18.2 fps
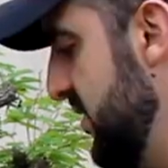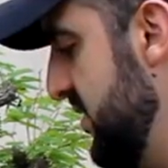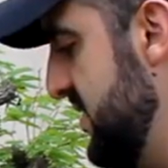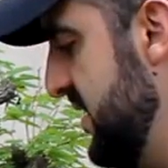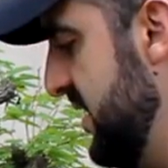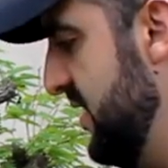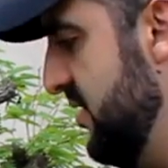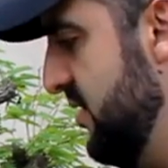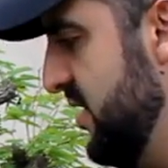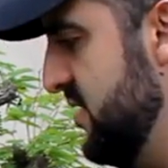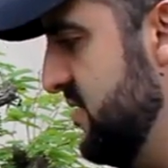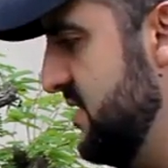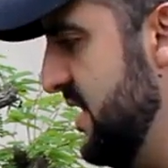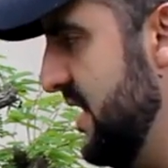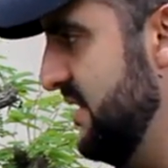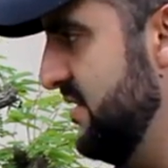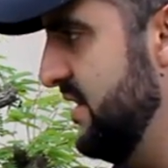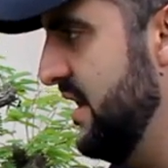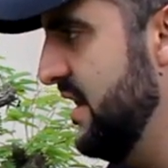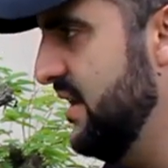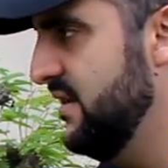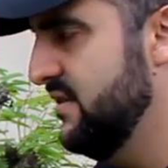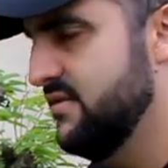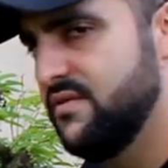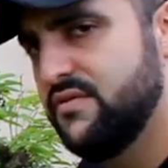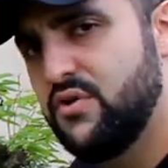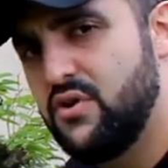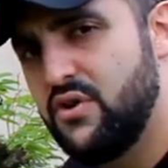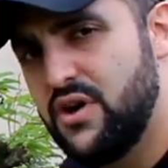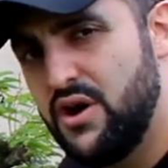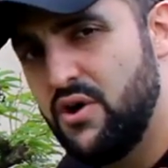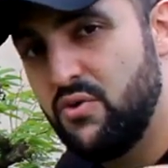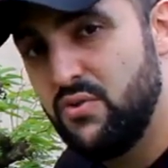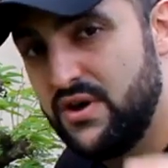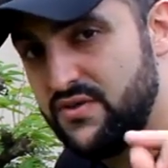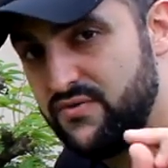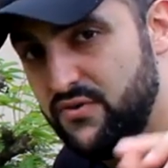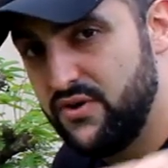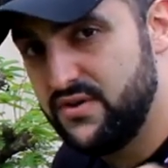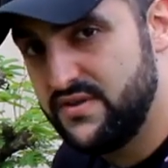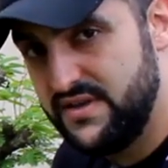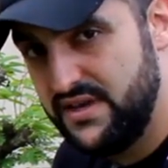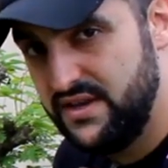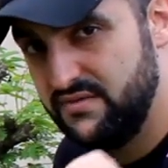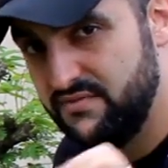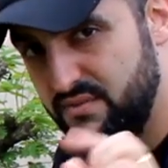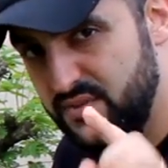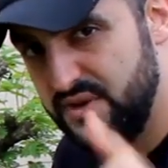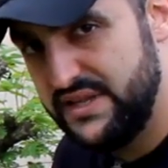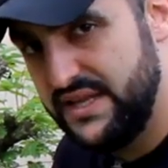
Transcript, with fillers: Então esse aqui é o resultado dela. Vou colocar algumas fotos aí, vou